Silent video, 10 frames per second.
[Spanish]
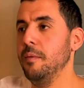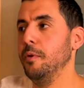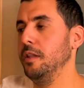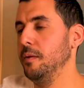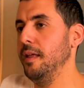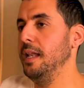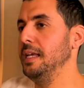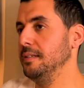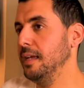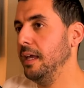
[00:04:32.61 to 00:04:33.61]
Por el tema del
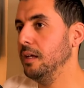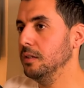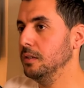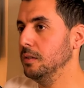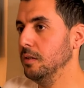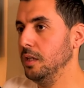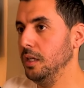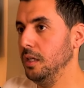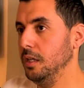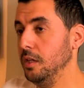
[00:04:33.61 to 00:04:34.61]
lifecycle
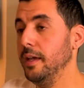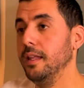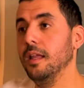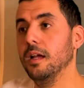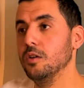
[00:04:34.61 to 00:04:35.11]
y todas estas